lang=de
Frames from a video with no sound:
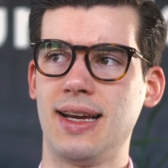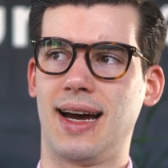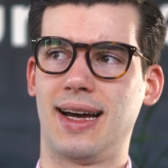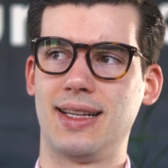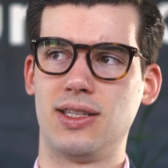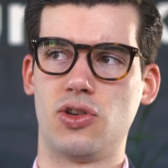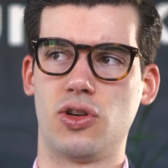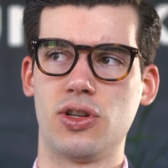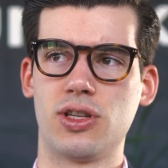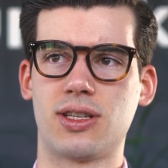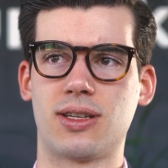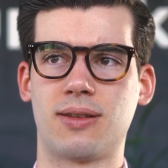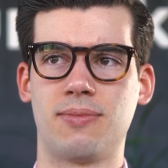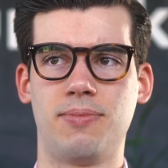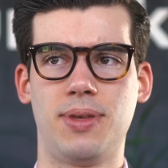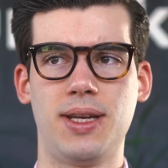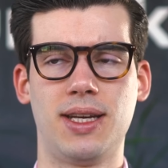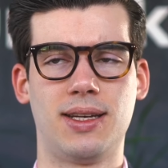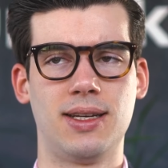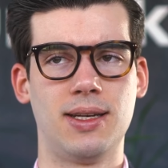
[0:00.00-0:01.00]

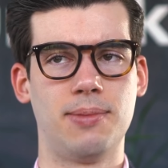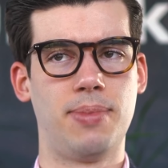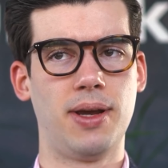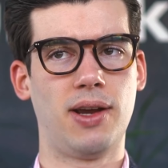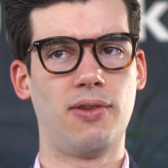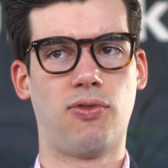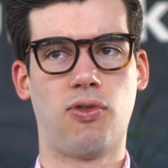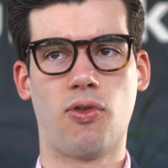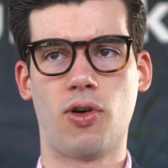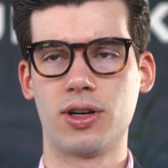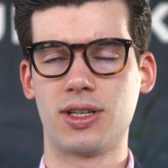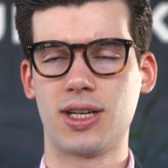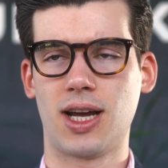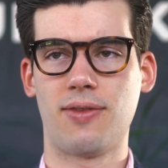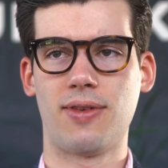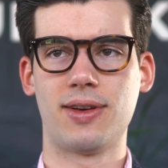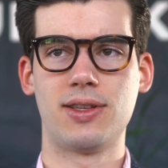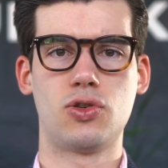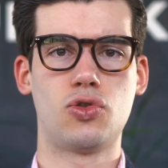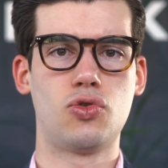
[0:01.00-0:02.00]
Ansonsten bieten die Big Four
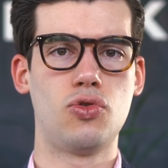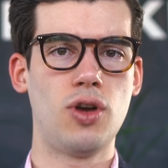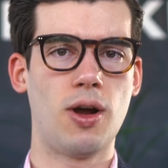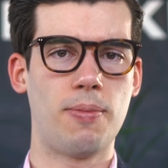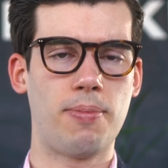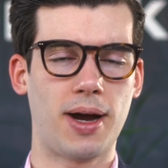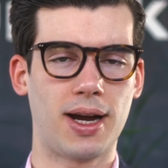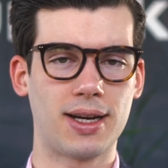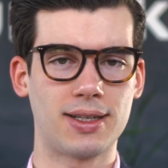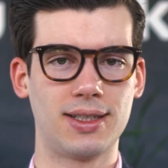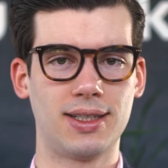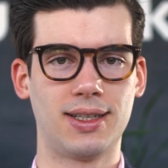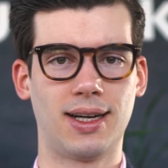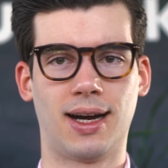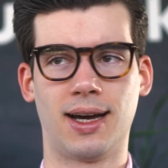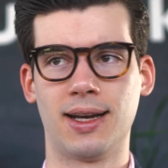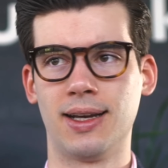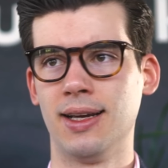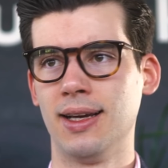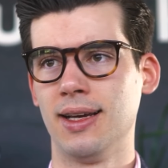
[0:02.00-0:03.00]
teilweise Schülerpraktika
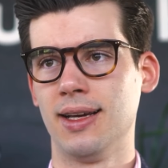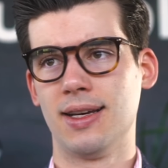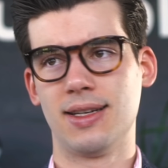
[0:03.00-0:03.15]
an,